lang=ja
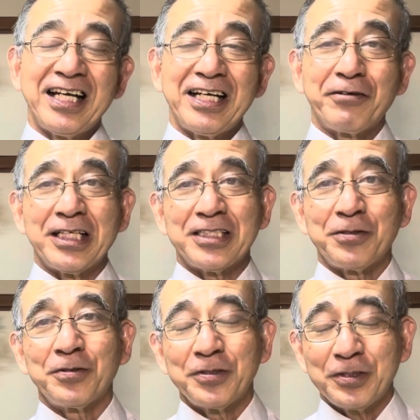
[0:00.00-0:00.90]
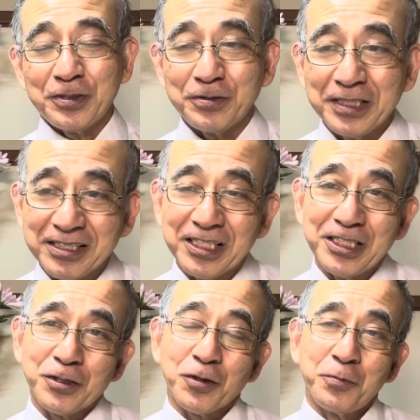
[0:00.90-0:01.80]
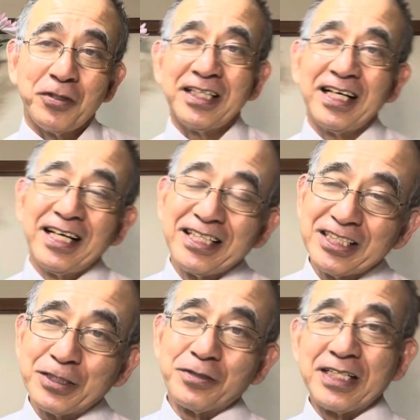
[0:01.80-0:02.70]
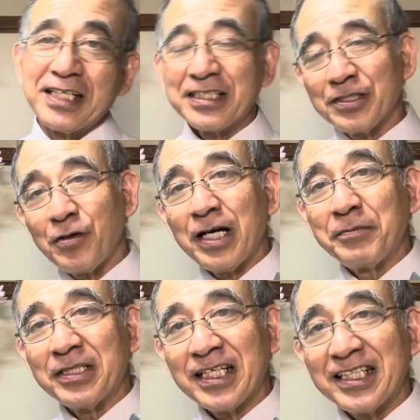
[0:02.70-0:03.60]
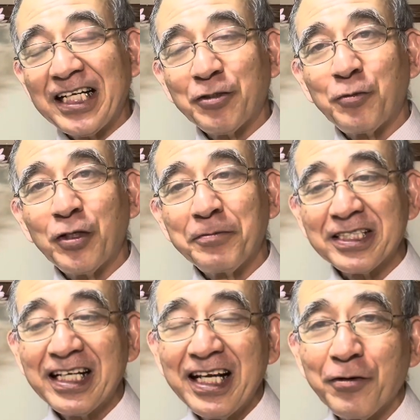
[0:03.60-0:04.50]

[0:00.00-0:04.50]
私の主イエス・キリストともに信仰生活を歩んでいきたいと思います。